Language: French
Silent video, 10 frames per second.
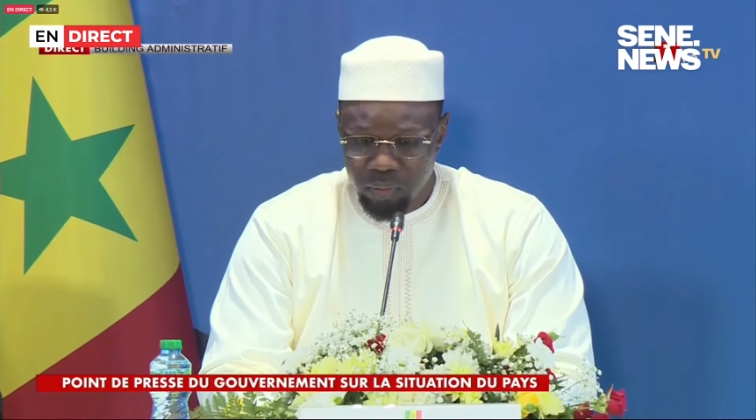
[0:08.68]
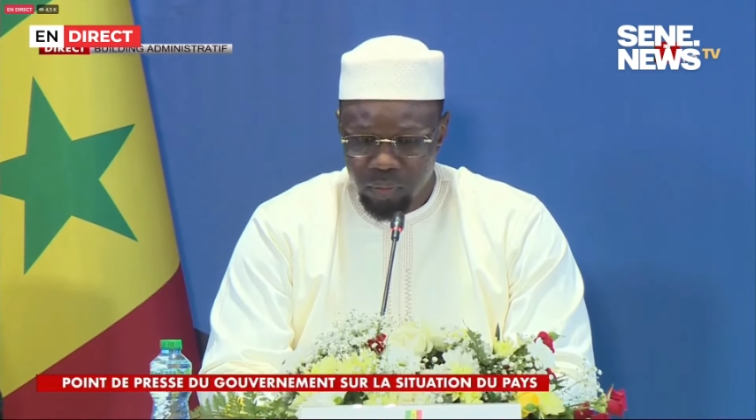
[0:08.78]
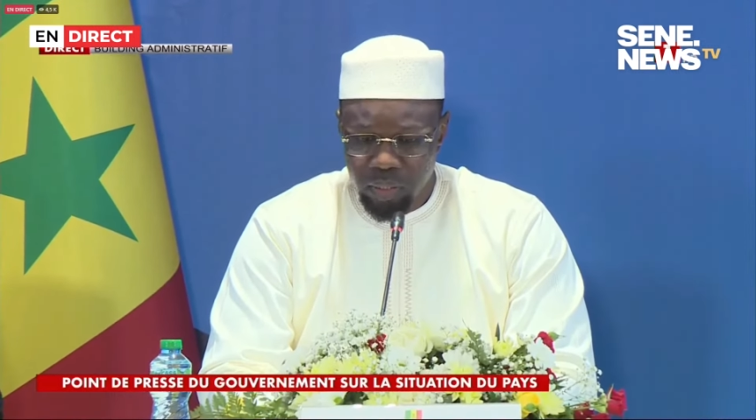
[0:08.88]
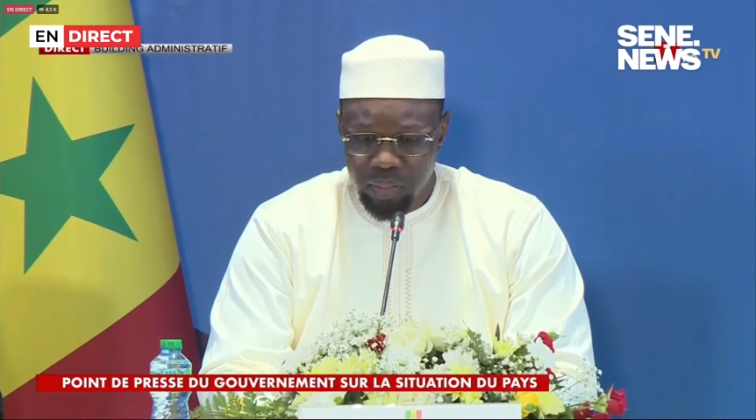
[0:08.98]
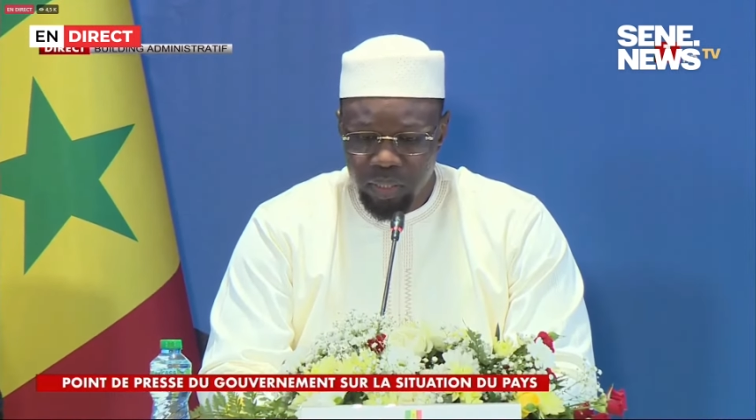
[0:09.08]

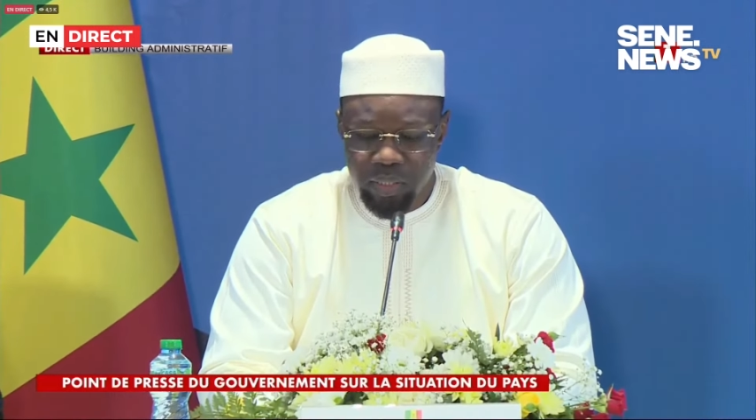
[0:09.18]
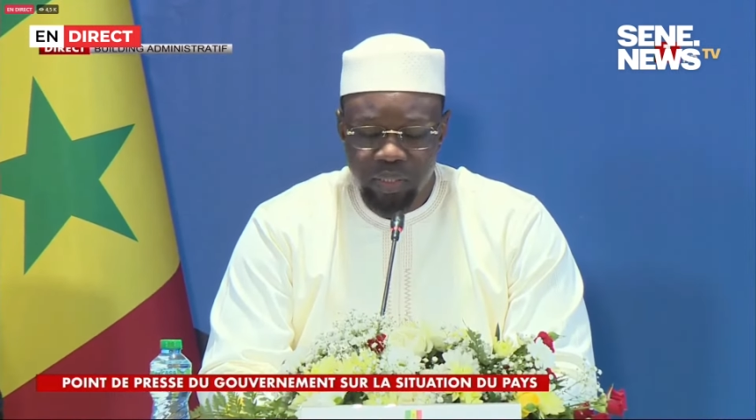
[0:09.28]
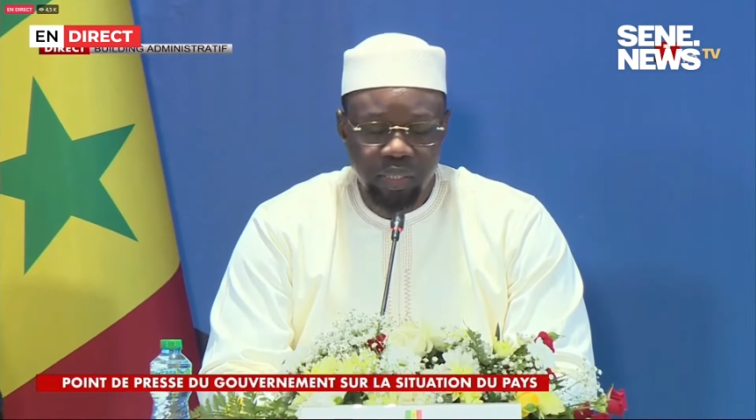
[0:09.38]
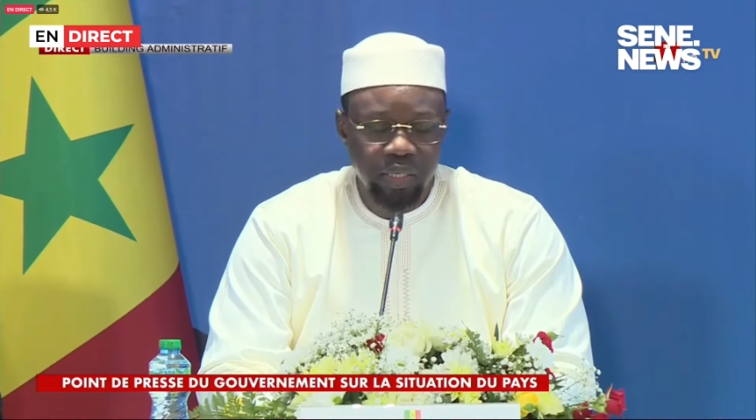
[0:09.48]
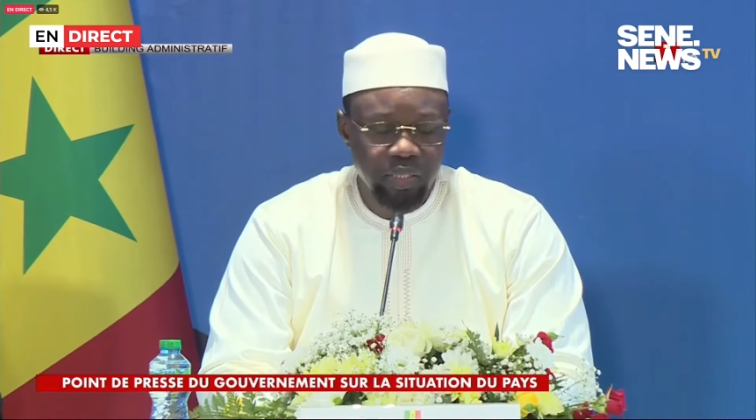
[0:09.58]

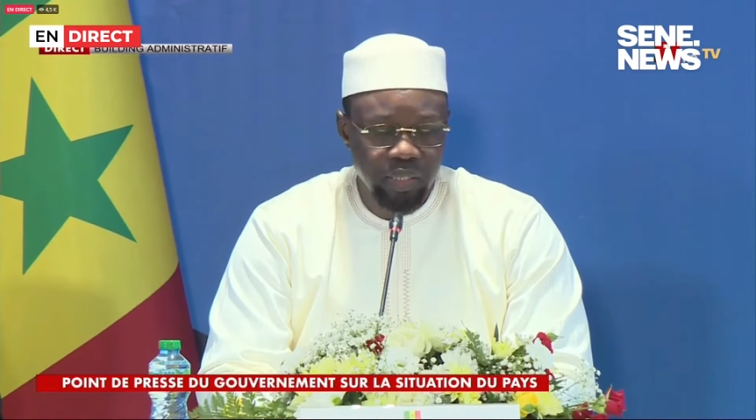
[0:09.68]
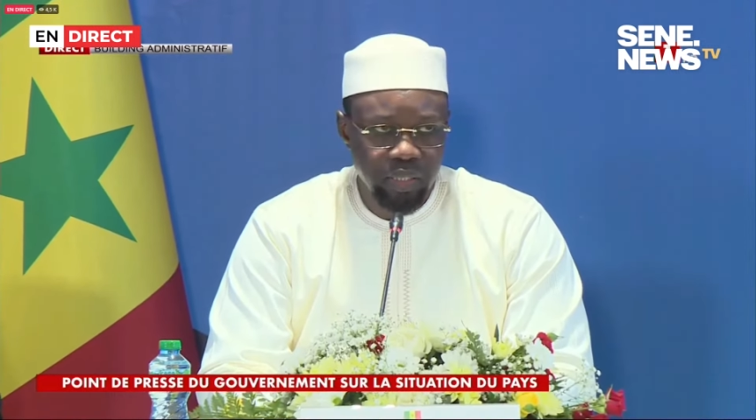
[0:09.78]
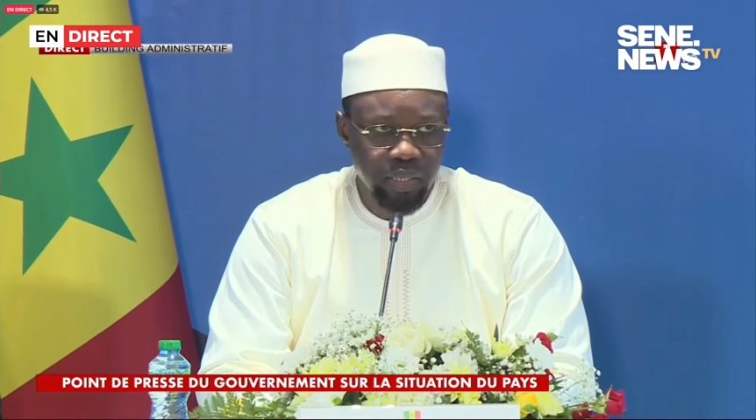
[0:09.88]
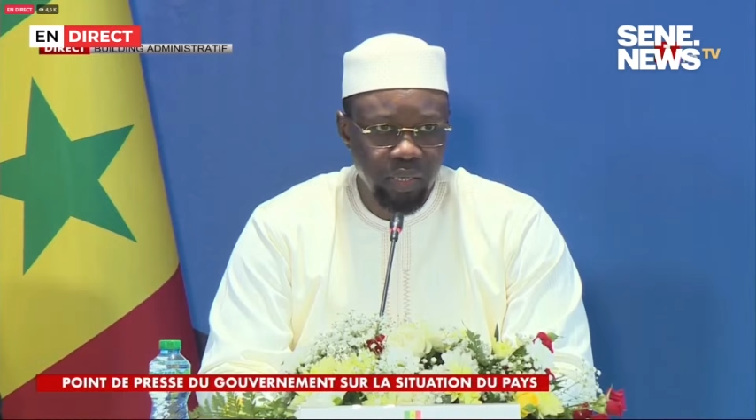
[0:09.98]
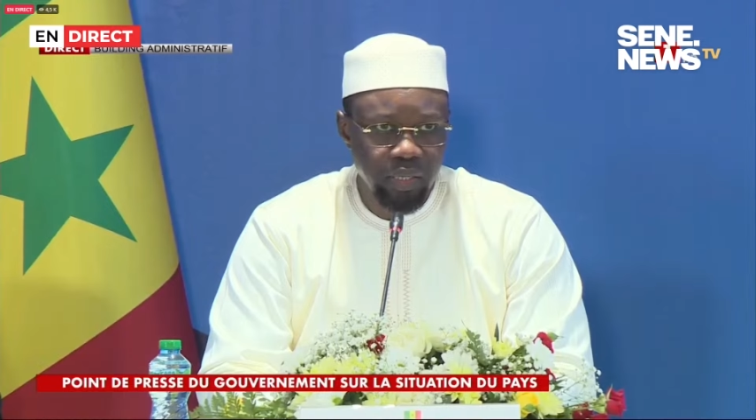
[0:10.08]
d'intéresser les
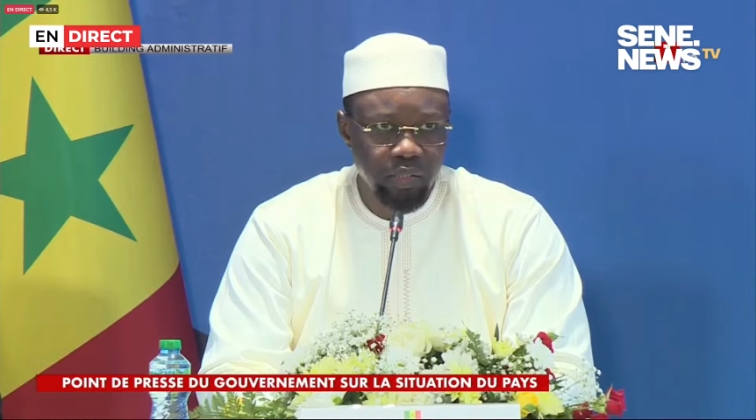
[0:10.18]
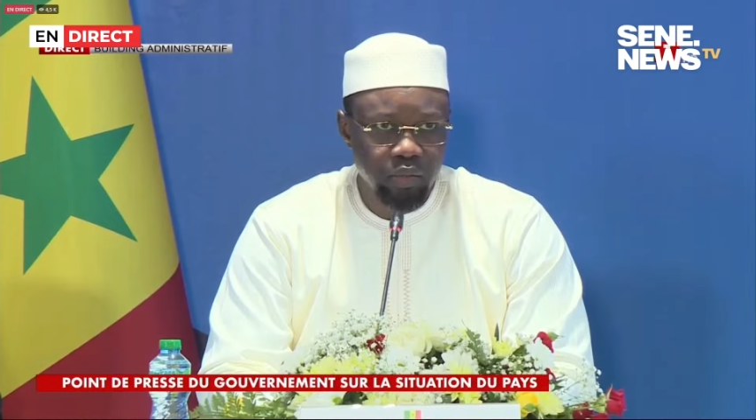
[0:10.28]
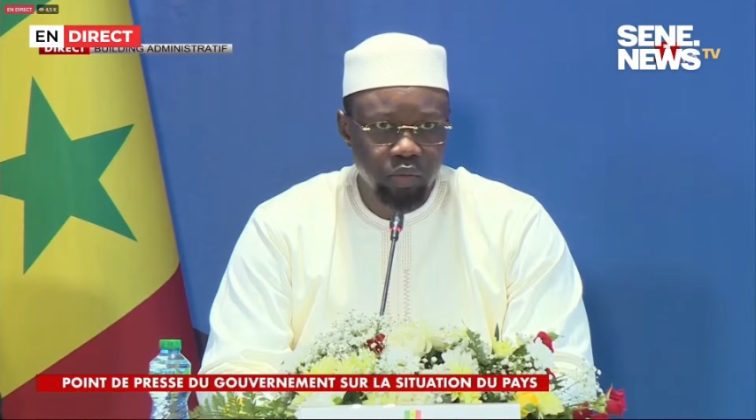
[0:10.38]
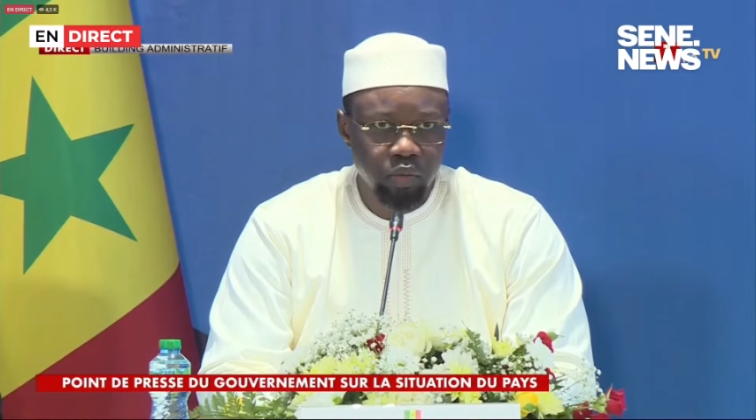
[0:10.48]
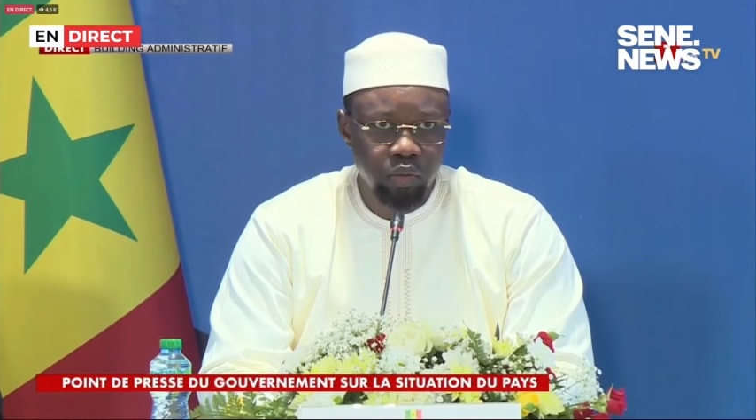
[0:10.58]
Sénégalais
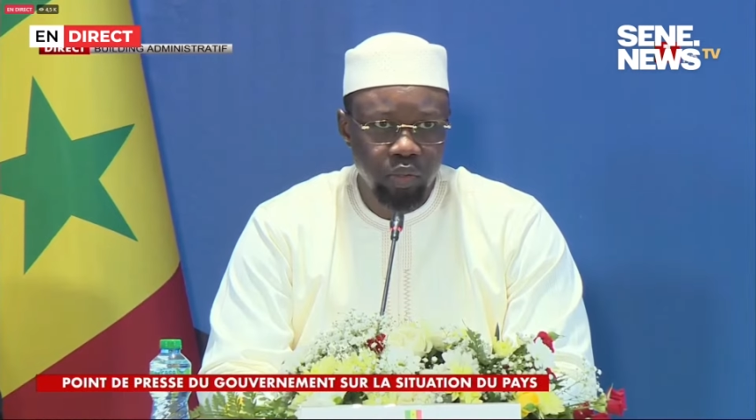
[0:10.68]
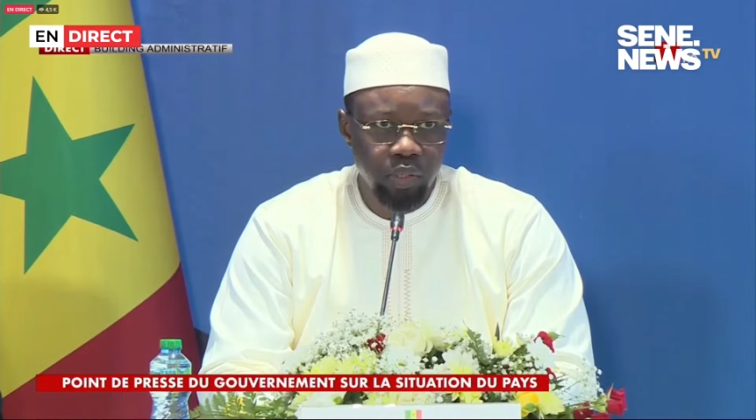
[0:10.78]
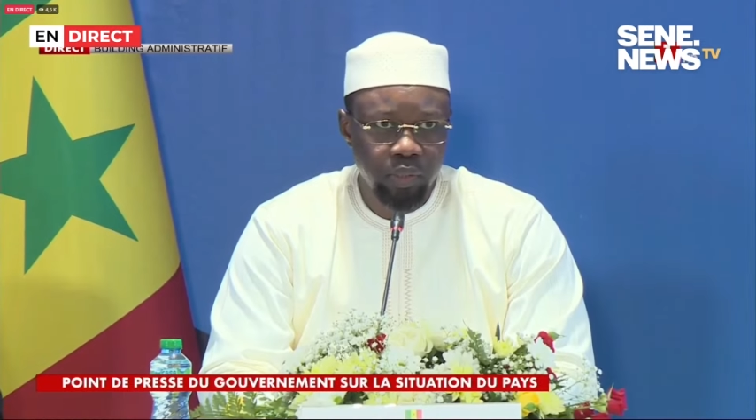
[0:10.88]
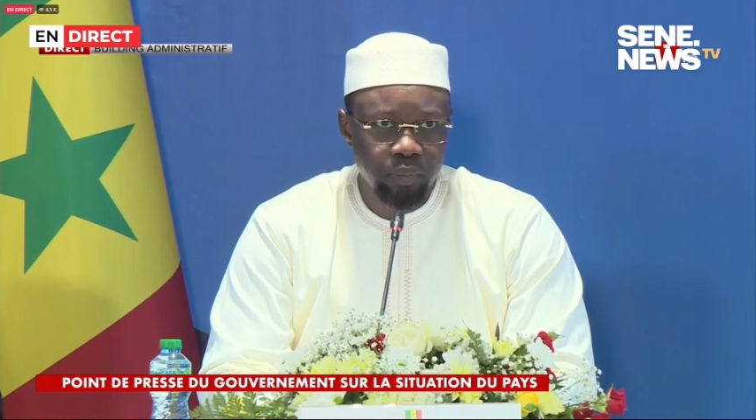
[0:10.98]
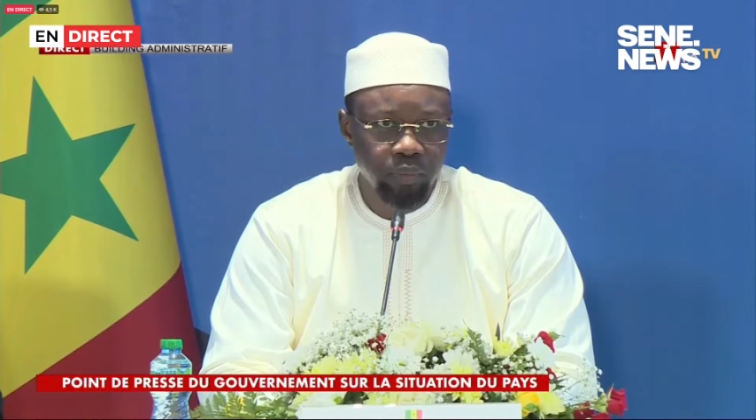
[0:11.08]
sur euh,